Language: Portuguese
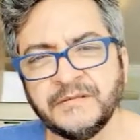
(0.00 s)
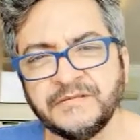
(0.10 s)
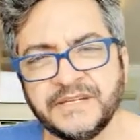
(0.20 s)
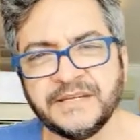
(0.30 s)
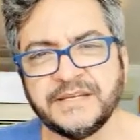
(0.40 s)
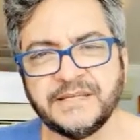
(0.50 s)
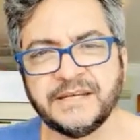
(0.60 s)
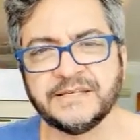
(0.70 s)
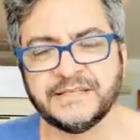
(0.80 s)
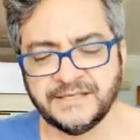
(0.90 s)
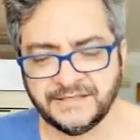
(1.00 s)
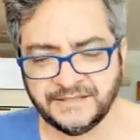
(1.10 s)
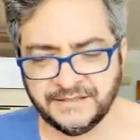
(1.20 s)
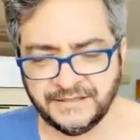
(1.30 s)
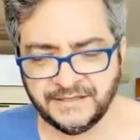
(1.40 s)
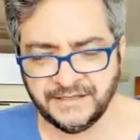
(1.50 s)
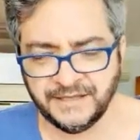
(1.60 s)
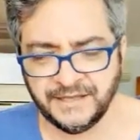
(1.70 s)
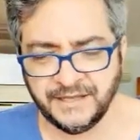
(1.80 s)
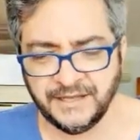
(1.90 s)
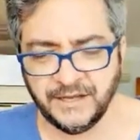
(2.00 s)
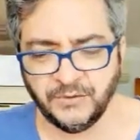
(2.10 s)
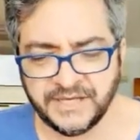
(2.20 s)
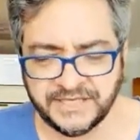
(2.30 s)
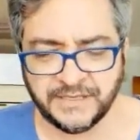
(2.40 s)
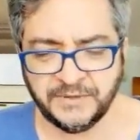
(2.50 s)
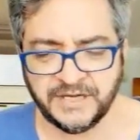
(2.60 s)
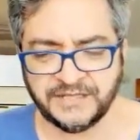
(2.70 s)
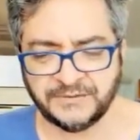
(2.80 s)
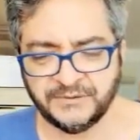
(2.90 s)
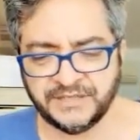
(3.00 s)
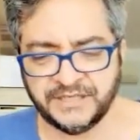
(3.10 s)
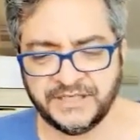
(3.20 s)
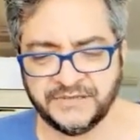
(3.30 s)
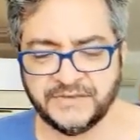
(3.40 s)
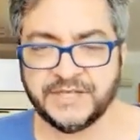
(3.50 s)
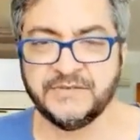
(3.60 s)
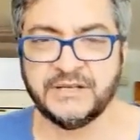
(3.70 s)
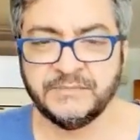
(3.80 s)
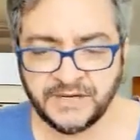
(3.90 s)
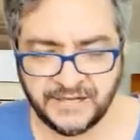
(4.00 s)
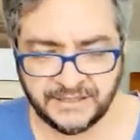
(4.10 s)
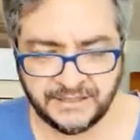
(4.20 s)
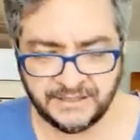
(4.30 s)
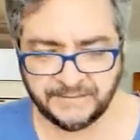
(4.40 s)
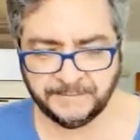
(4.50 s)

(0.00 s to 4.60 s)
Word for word: Veja que interessante. O exemplo que ele dá no texto, vocês vão lembrar aí,